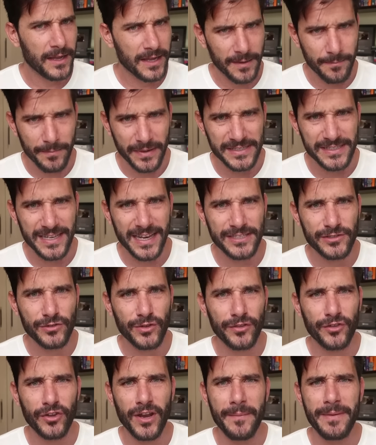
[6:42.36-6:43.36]
En Cambridge la
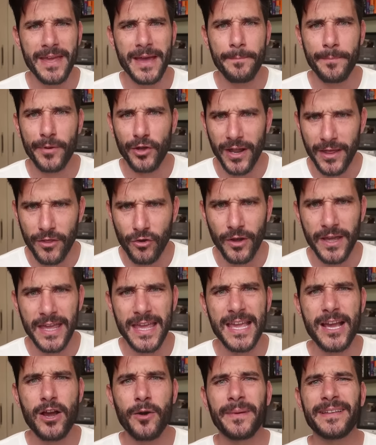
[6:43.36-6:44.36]
situación había empeorado
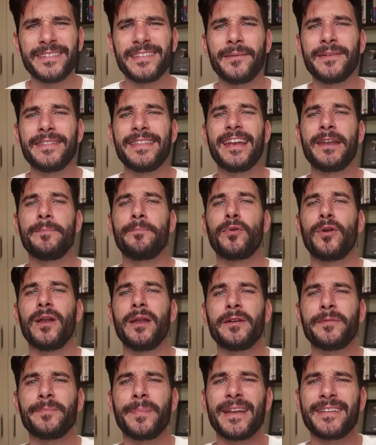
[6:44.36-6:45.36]
y comenzaba a tener
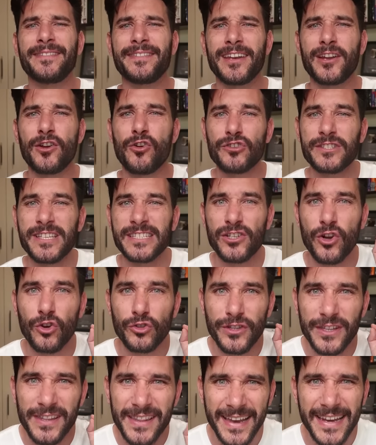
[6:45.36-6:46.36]
problemas para hacer cosas
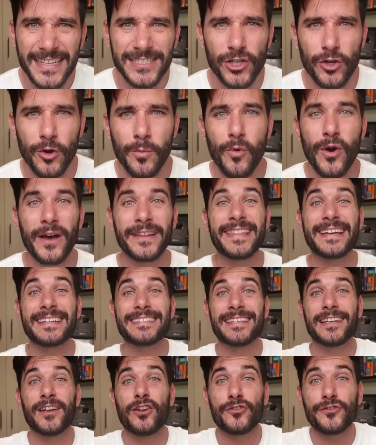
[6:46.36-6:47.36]
cotidianas como
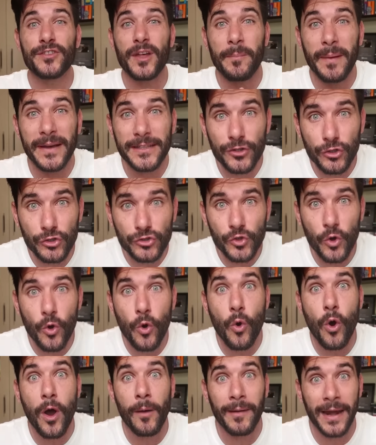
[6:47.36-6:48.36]
atarse los zapatos
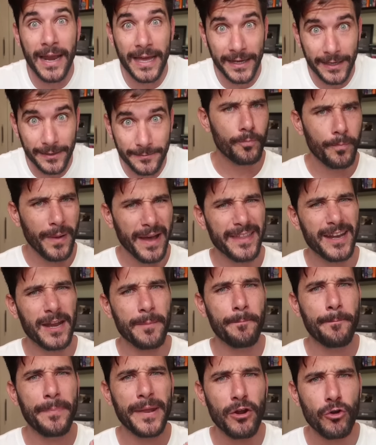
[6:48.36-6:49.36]
o hablar. Su
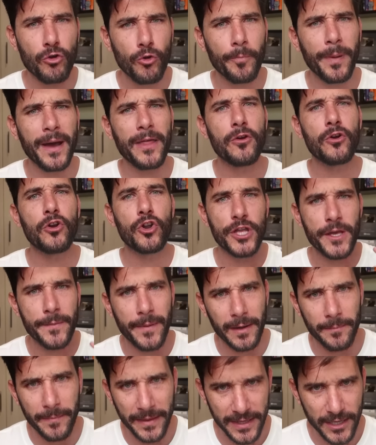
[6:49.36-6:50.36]
padre, preocupado, lo
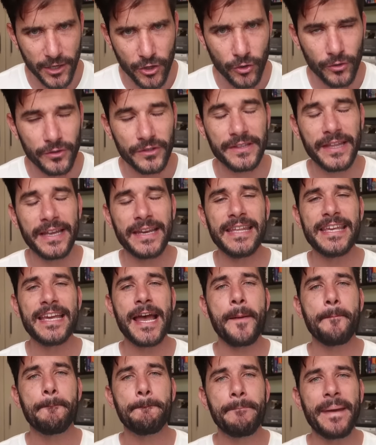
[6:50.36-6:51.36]
lleva al médico.
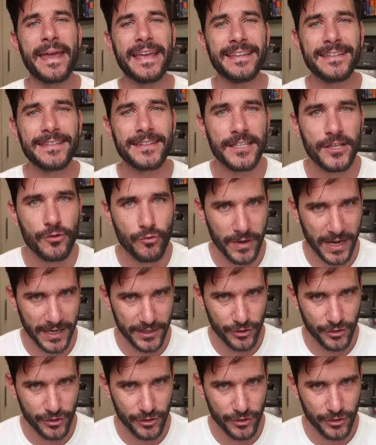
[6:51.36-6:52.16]
Tenía 21